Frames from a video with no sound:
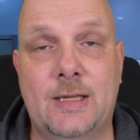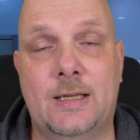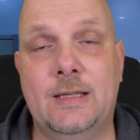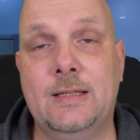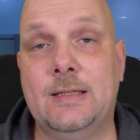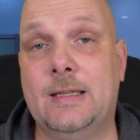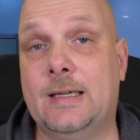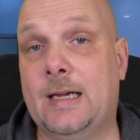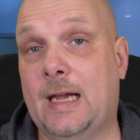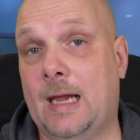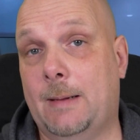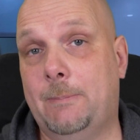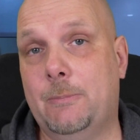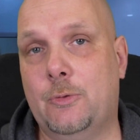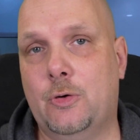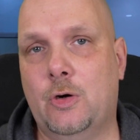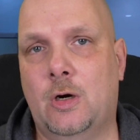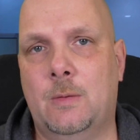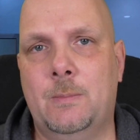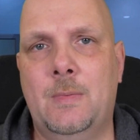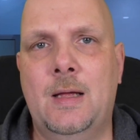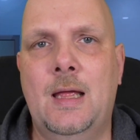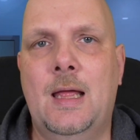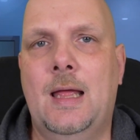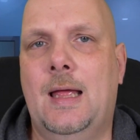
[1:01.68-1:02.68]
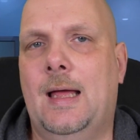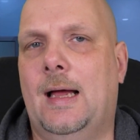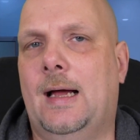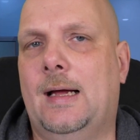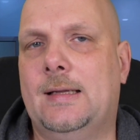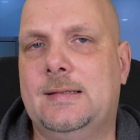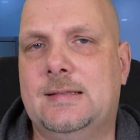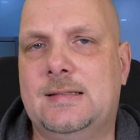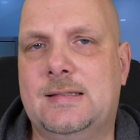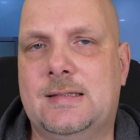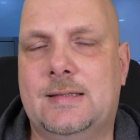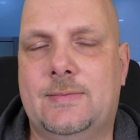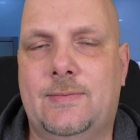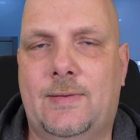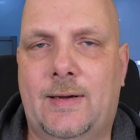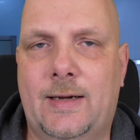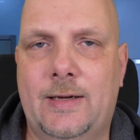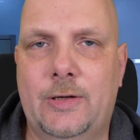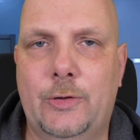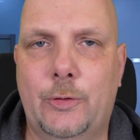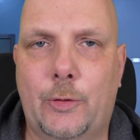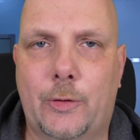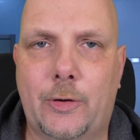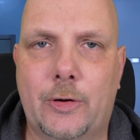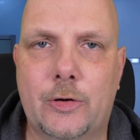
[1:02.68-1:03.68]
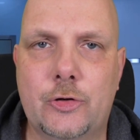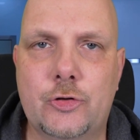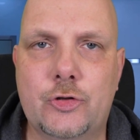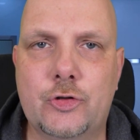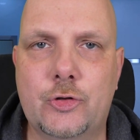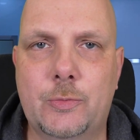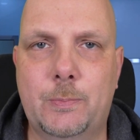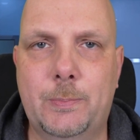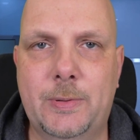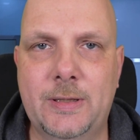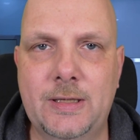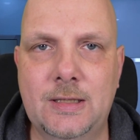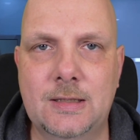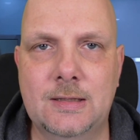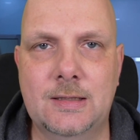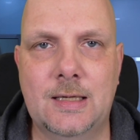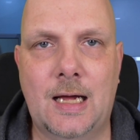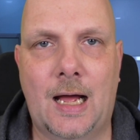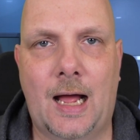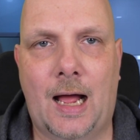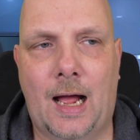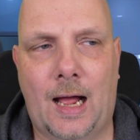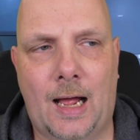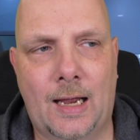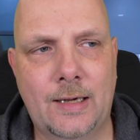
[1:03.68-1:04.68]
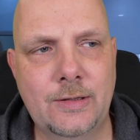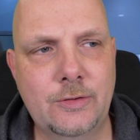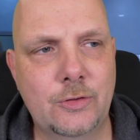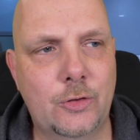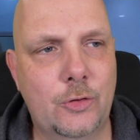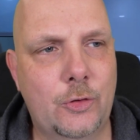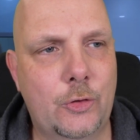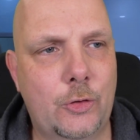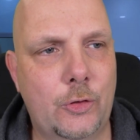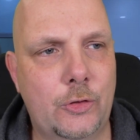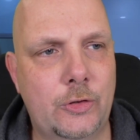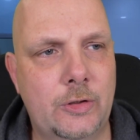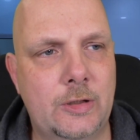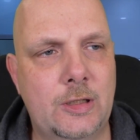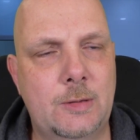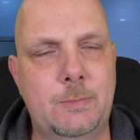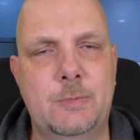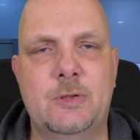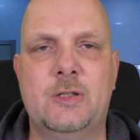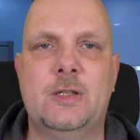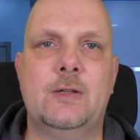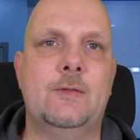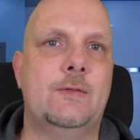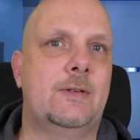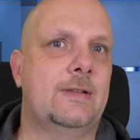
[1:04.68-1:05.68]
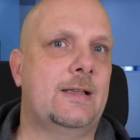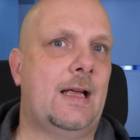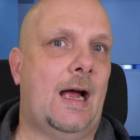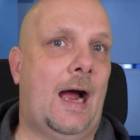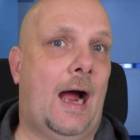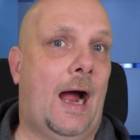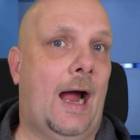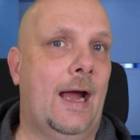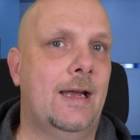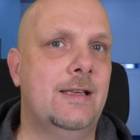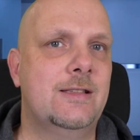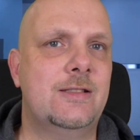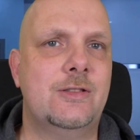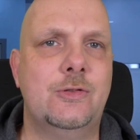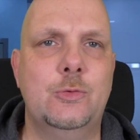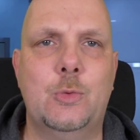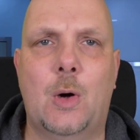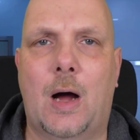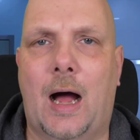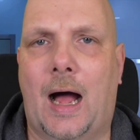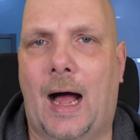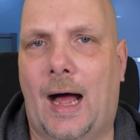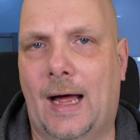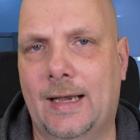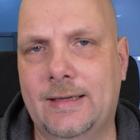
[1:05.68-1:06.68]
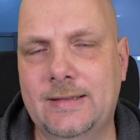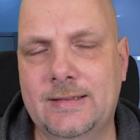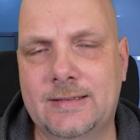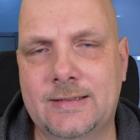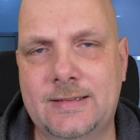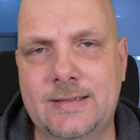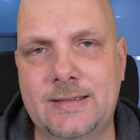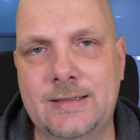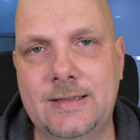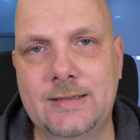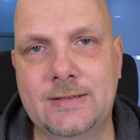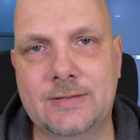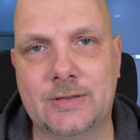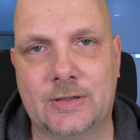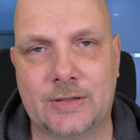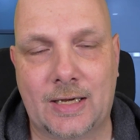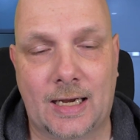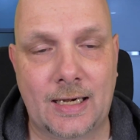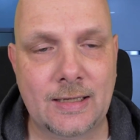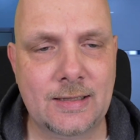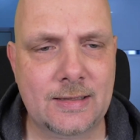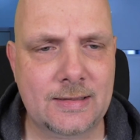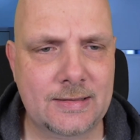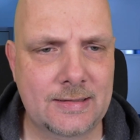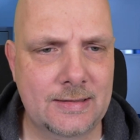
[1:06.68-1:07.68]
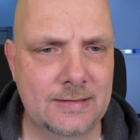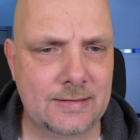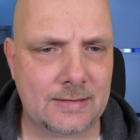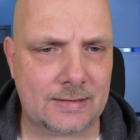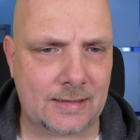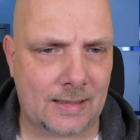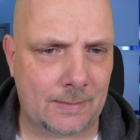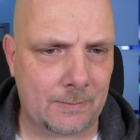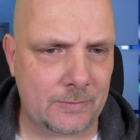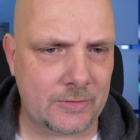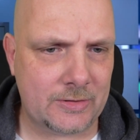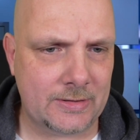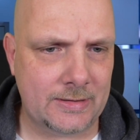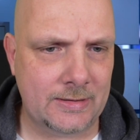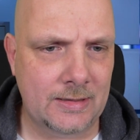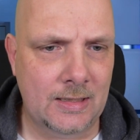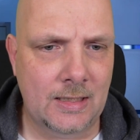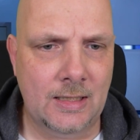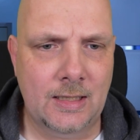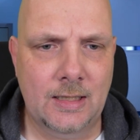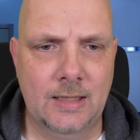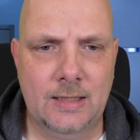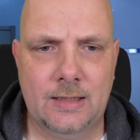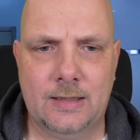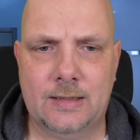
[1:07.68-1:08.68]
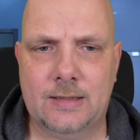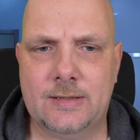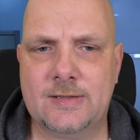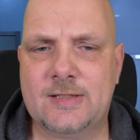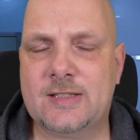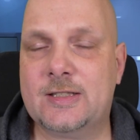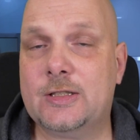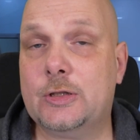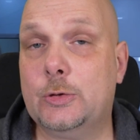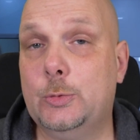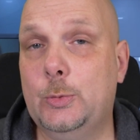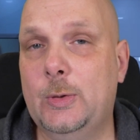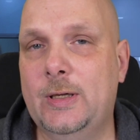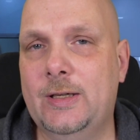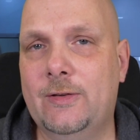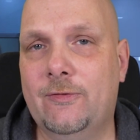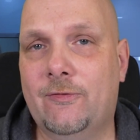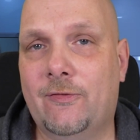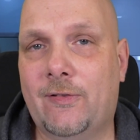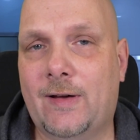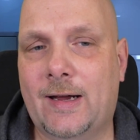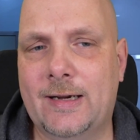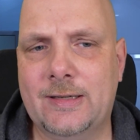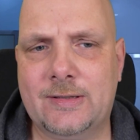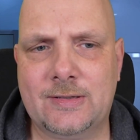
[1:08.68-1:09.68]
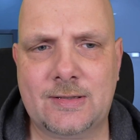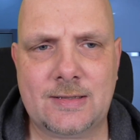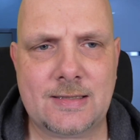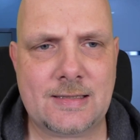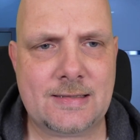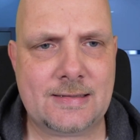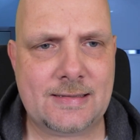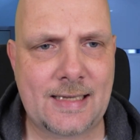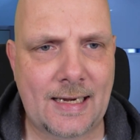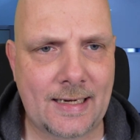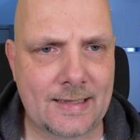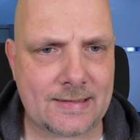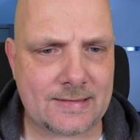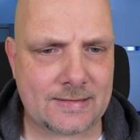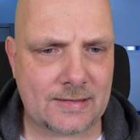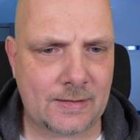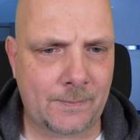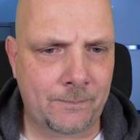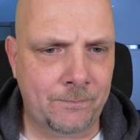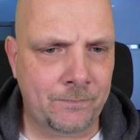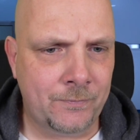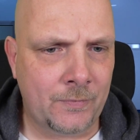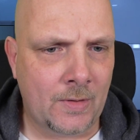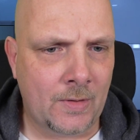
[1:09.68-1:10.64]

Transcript: denn Capcom hat zwei neue Spiele angekündigt, beziehungsweise eins nur angeteasert. Angeteasert haben sie äh, Street Fighter 6.